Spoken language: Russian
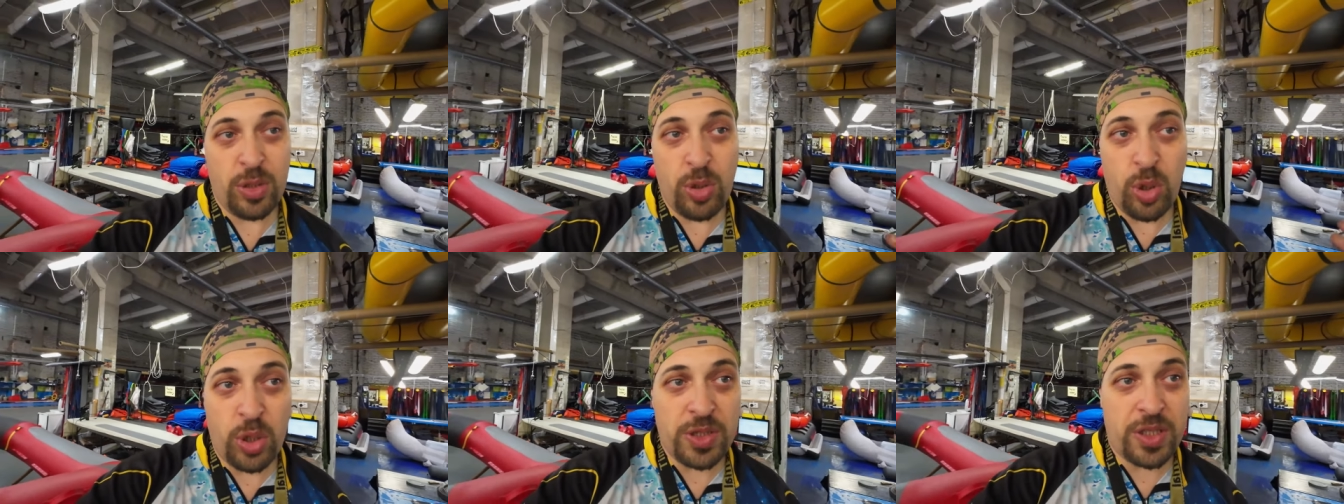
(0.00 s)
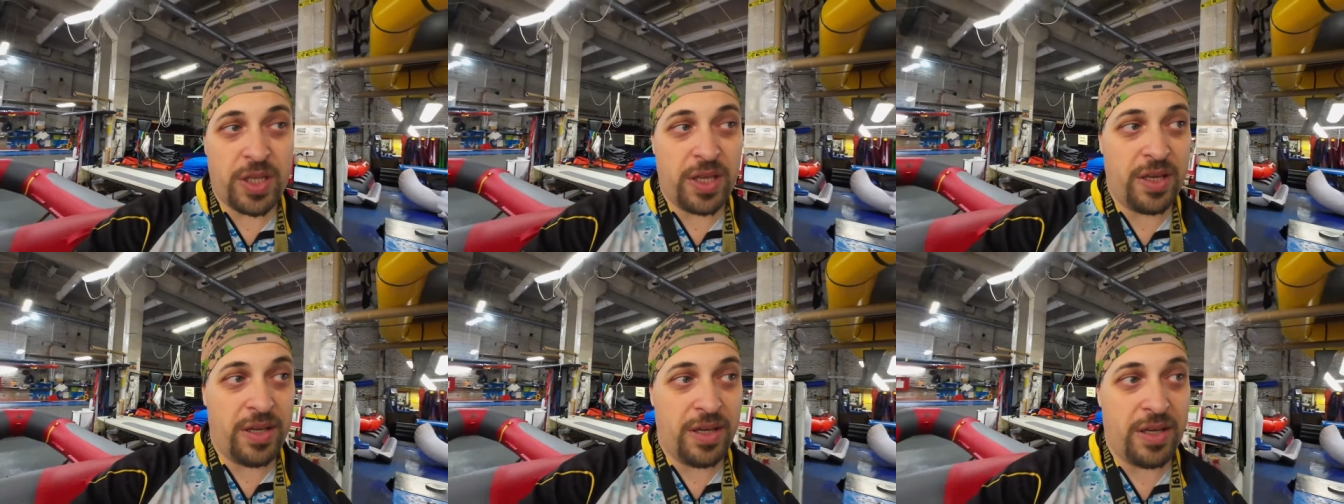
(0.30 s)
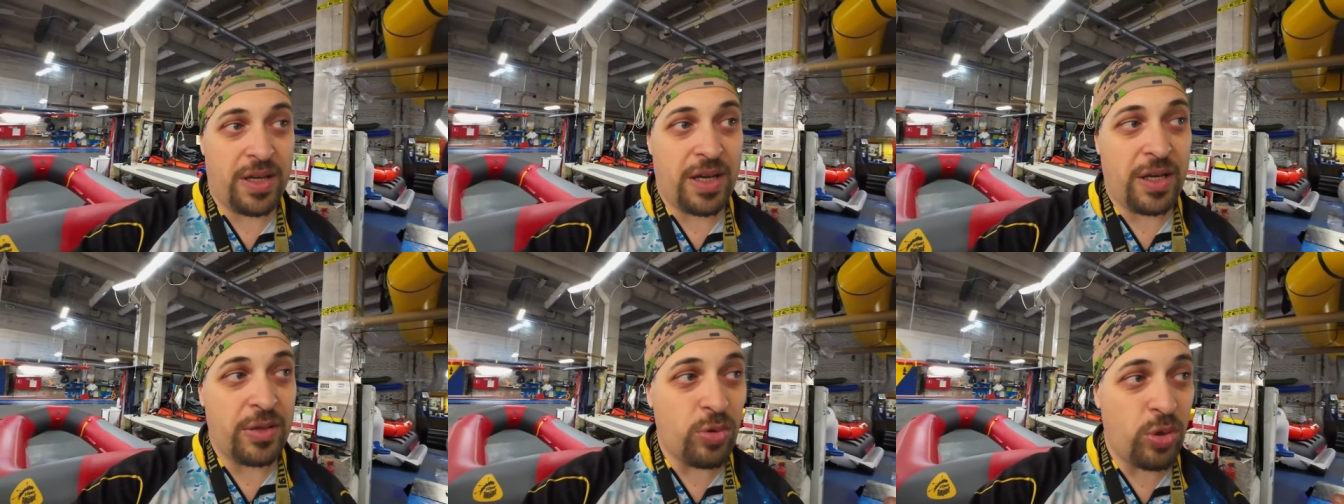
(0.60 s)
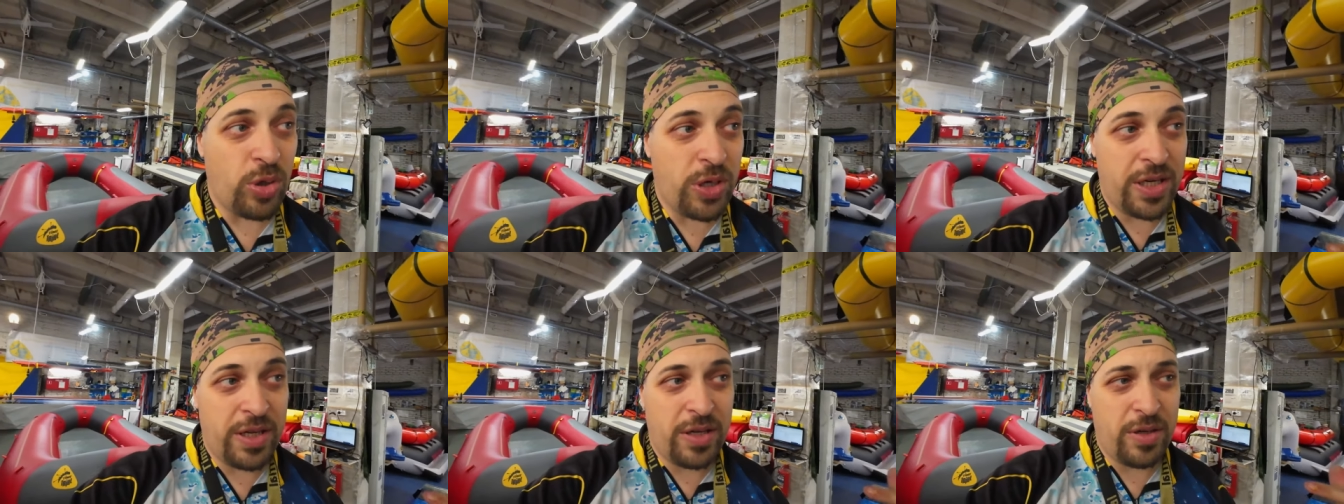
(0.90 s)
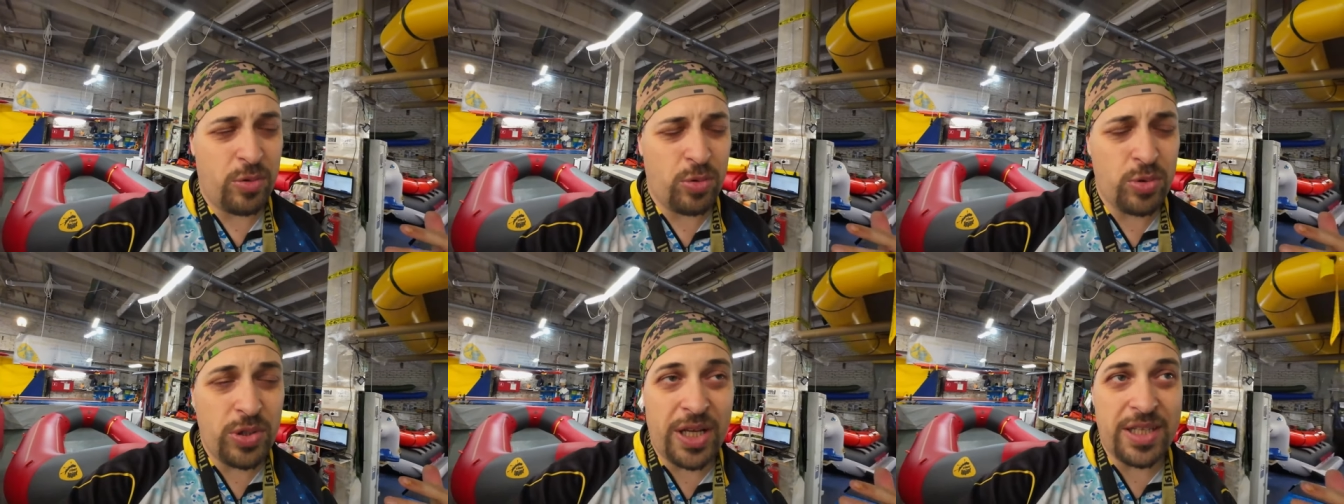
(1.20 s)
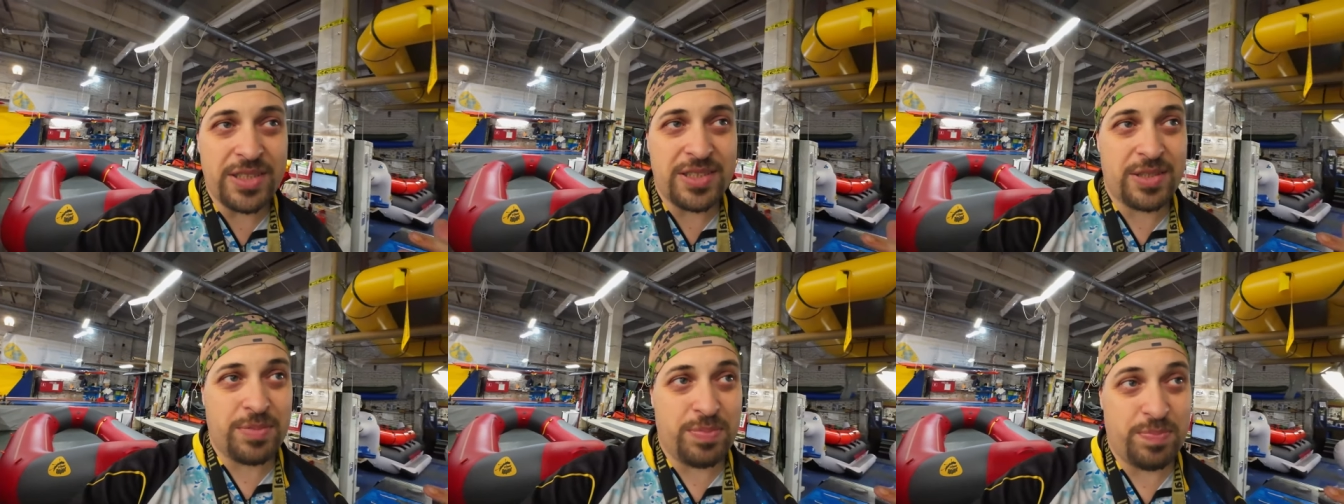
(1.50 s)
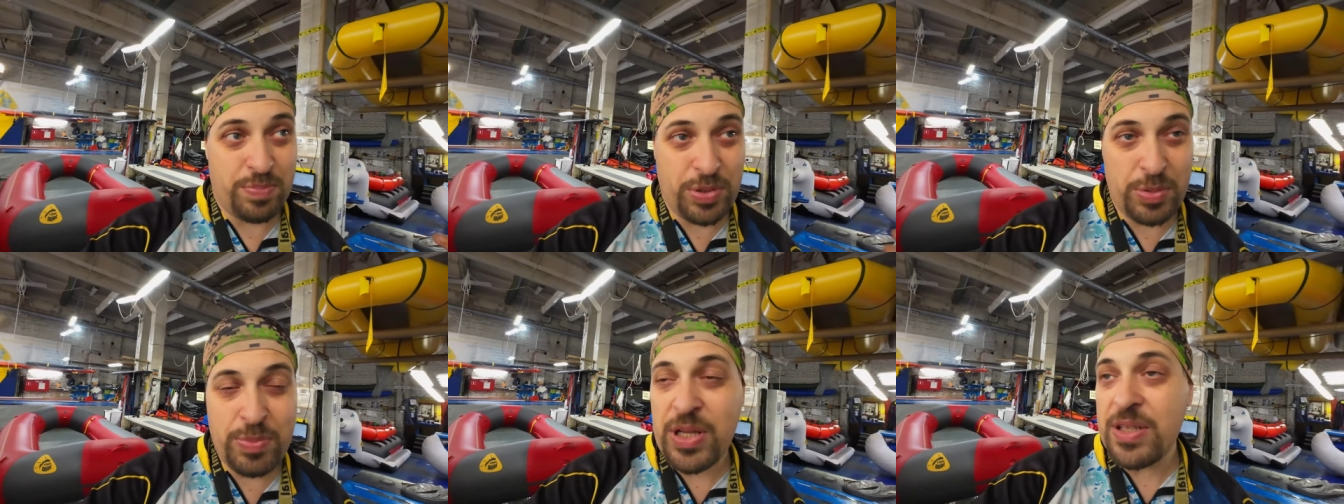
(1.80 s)
лодки, которые у нас
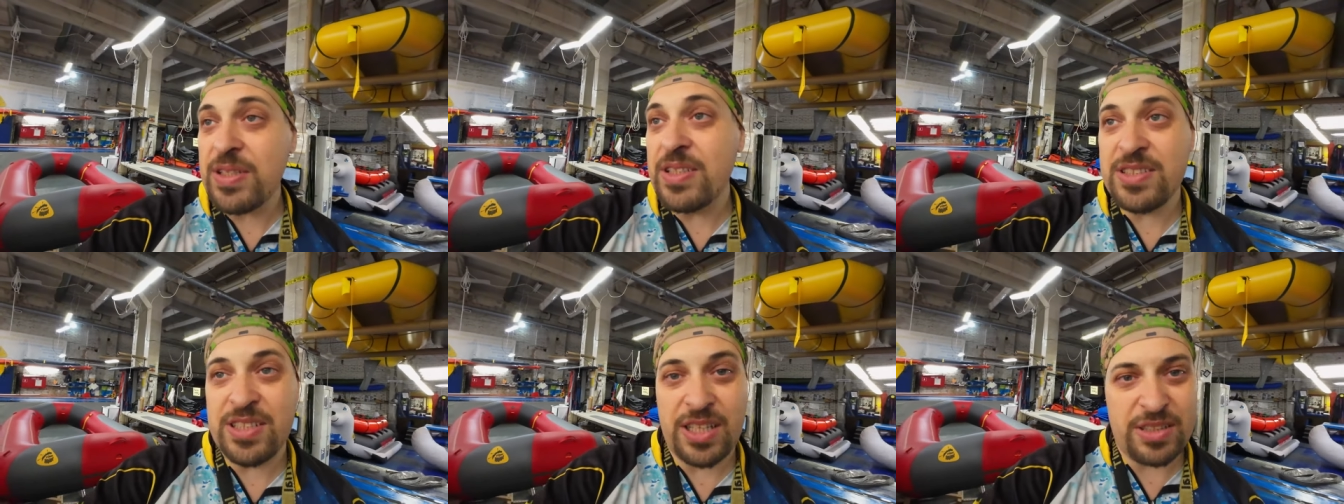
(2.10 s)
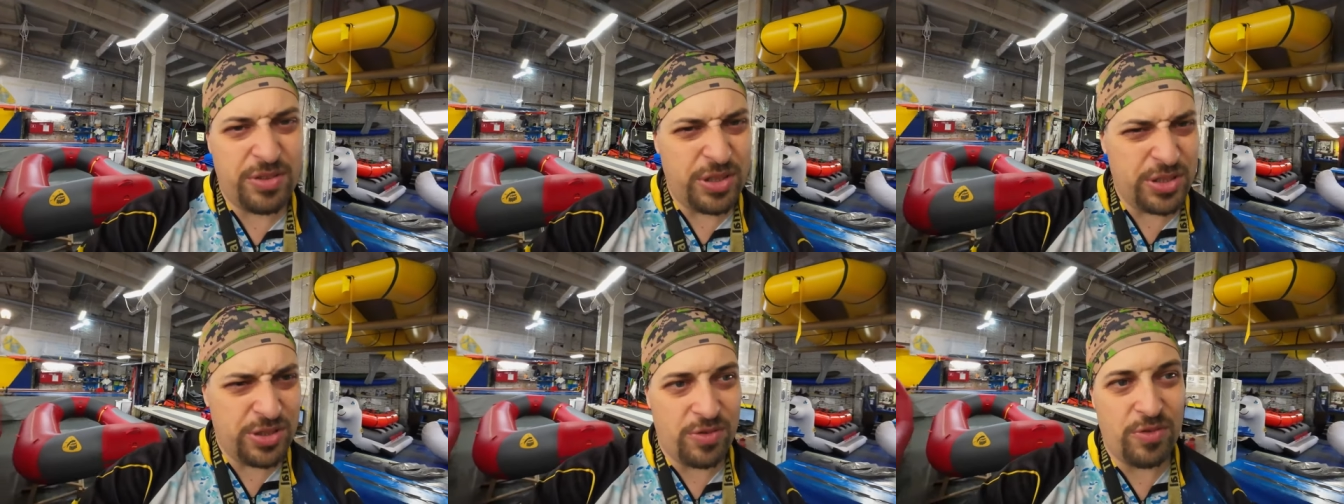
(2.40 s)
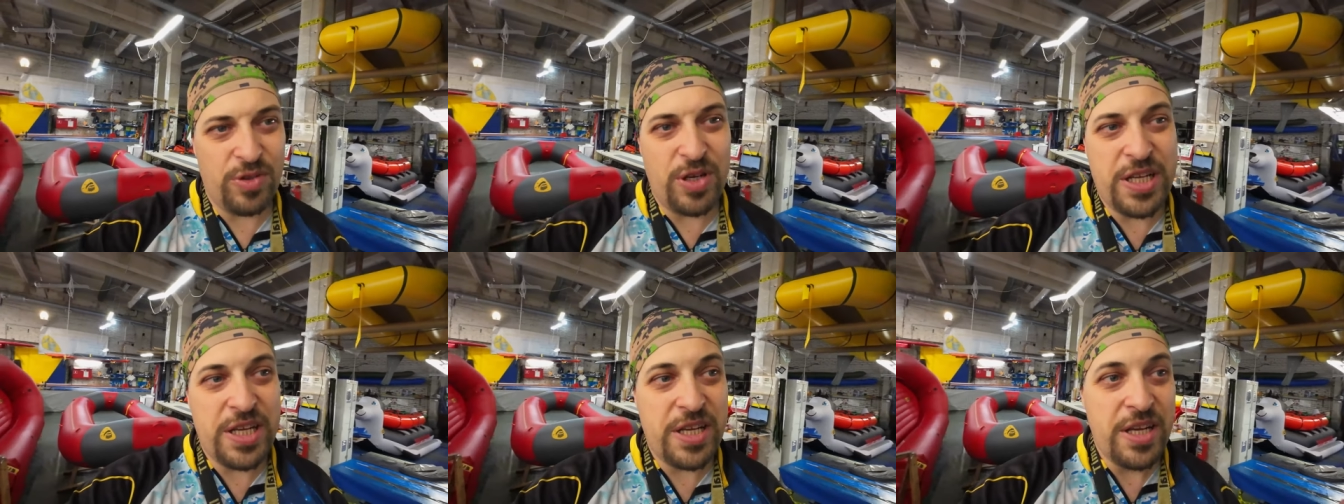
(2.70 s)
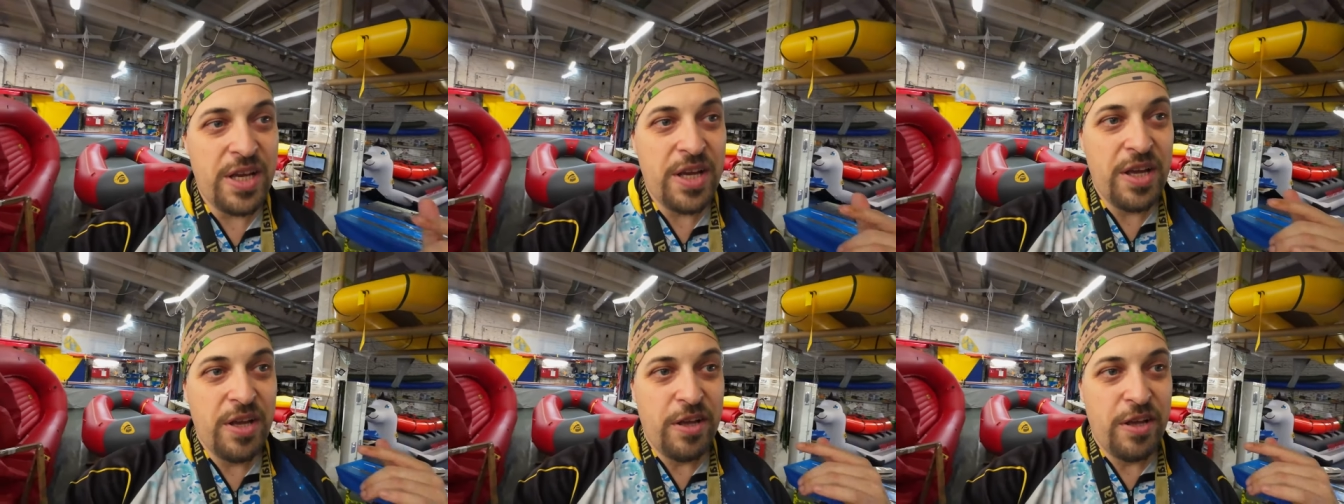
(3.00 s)
примерно соответствовали